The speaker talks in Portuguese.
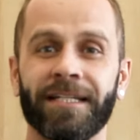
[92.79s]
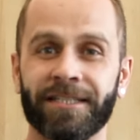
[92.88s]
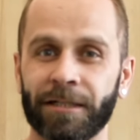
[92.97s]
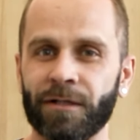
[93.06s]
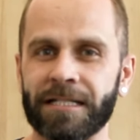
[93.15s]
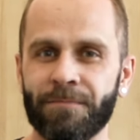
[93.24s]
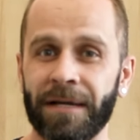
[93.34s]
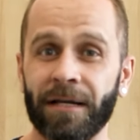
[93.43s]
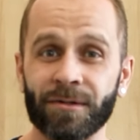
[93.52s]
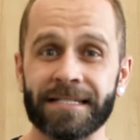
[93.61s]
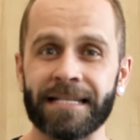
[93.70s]
deixando esse
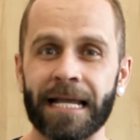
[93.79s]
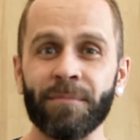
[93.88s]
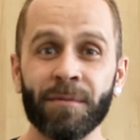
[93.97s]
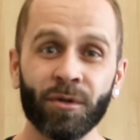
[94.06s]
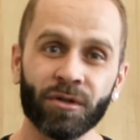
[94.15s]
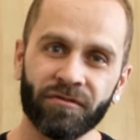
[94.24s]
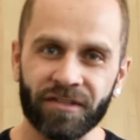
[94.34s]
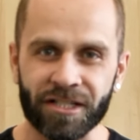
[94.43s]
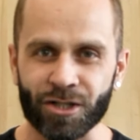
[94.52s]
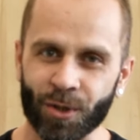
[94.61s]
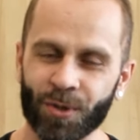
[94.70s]
pelo sempre muito
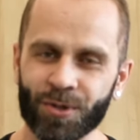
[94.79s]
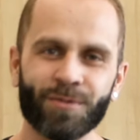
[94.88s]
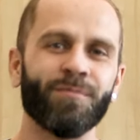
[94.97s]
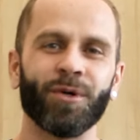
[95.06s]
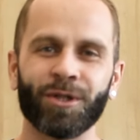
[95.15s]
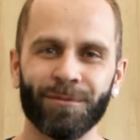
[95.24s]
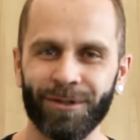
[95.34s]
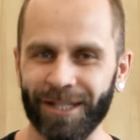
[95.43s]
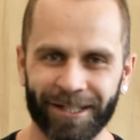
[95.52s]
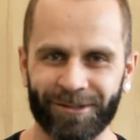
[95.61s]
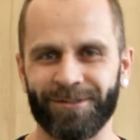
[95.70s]
vistoso, muito
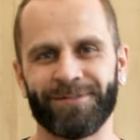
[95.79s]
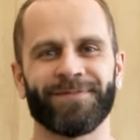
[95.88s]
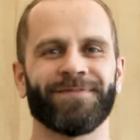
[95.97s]
bonito.